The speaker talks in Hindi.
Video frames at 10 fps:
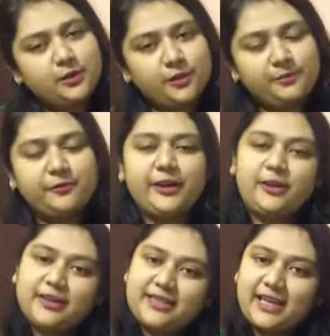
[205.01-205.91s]
होप
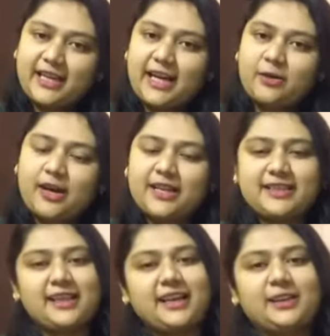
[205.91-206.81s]
वीडियो अच्छा लगा होगा
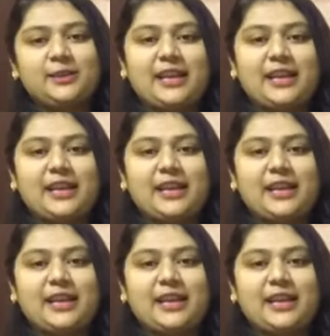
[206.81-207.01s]
अच्छा लगा